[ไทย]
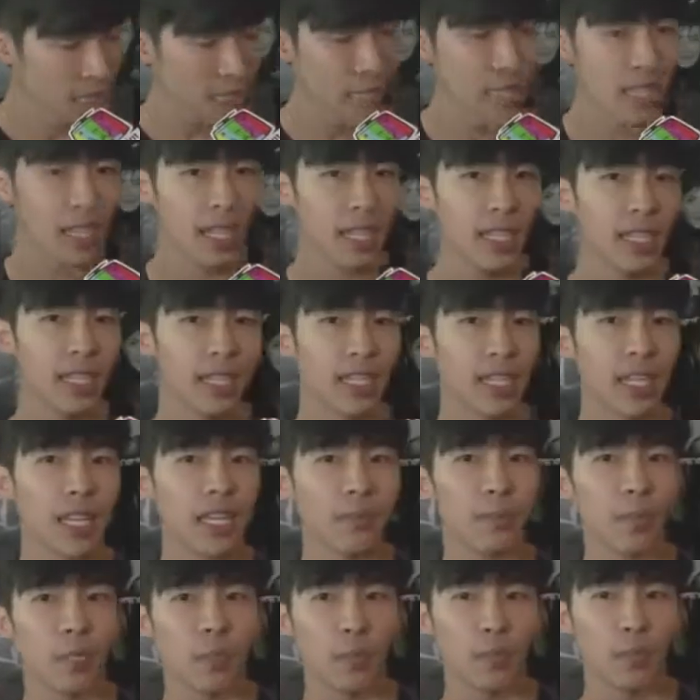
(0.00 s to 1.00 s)
ใช่ใช่
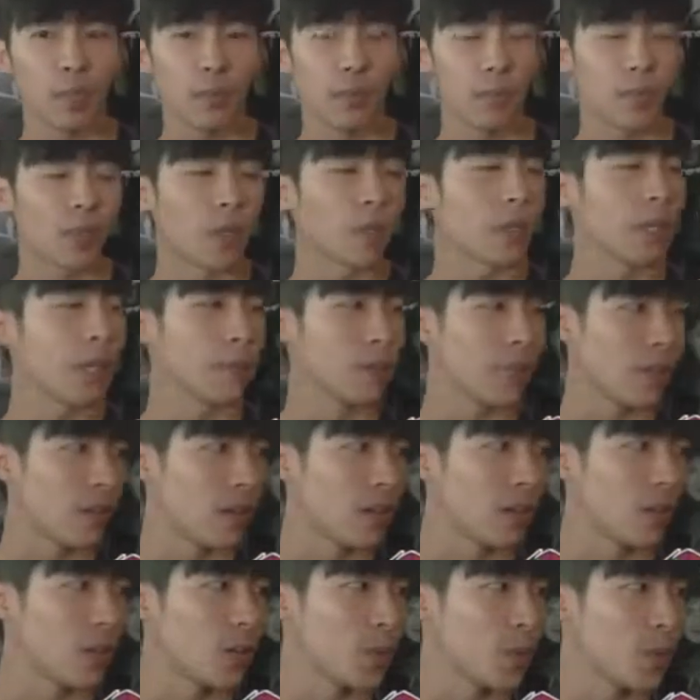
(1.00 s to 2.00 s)
มีคนญี่ปุ่นเอาเพลงไป
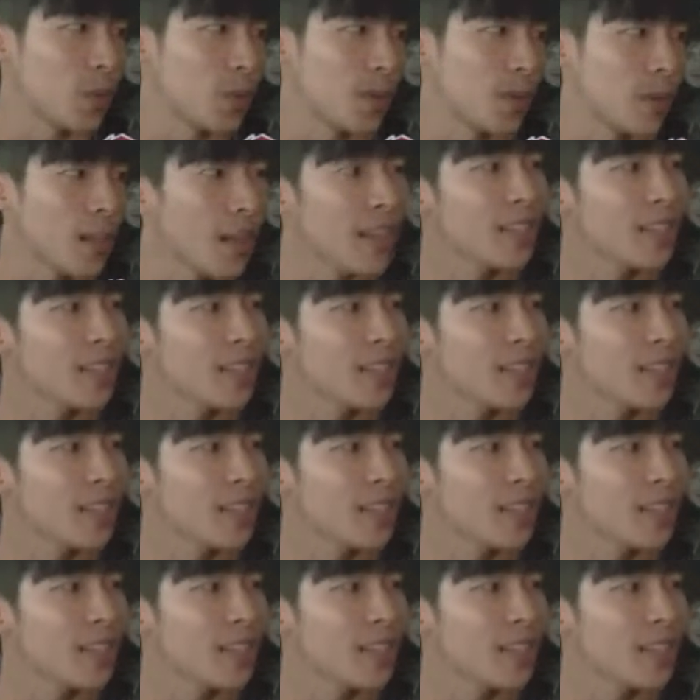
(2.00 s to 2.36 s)
ร้องด้วย